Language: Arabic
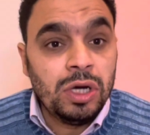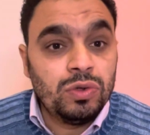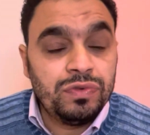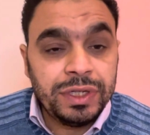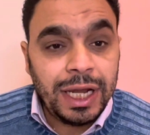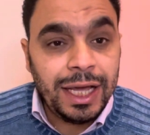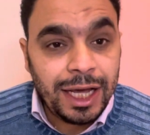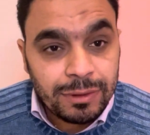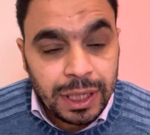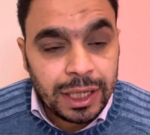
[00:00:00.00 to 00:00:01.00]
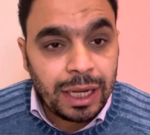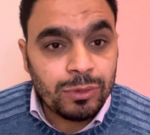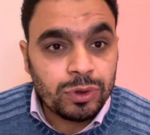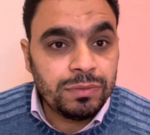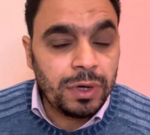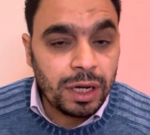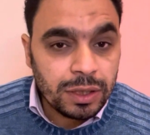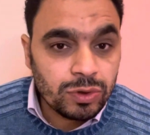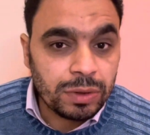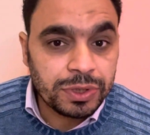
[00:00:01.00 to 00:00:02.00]
وفي النهايه اتمنى دعمكم
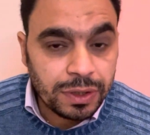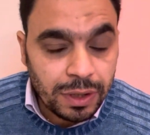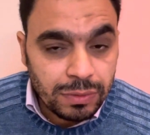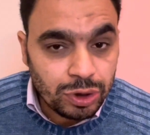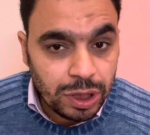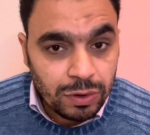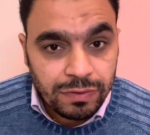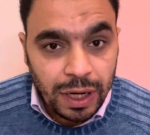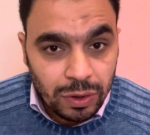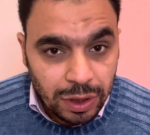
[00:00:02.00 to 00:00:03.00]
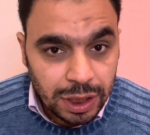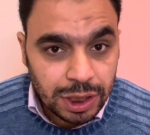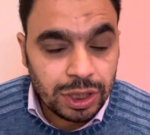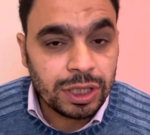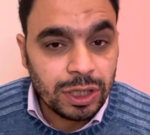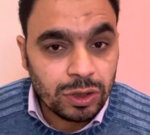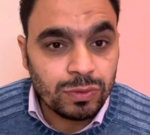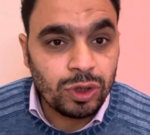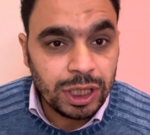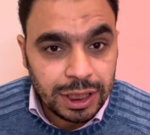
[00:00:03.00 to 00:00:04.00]
بلايك وسبسكرايب وشير وتفعلوا الجرس عشان يجيلكم
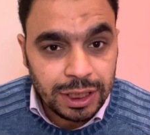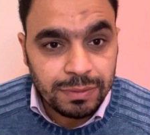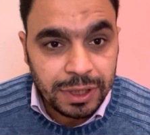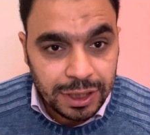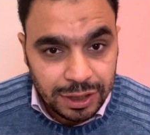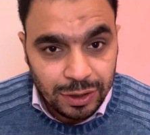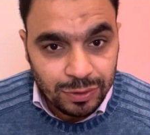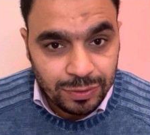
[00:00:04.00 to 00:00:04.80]
كل جديد بننزله